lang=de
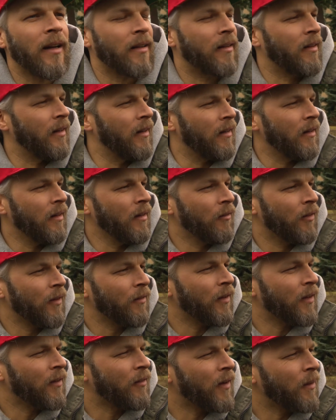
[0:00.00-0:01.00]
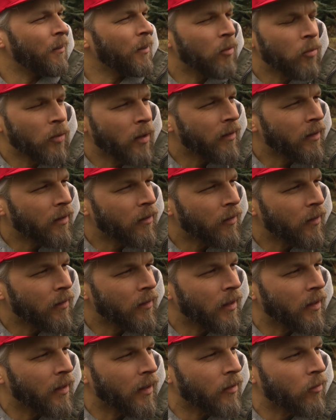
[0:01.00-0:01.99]
erzählt, ne? Was war mit
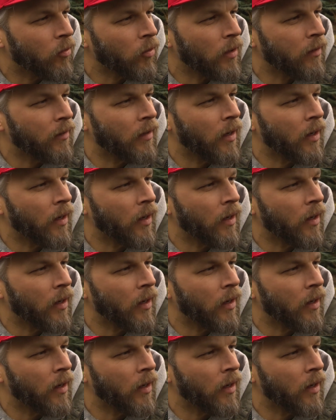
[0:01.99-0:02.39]
126er? Den restaurierst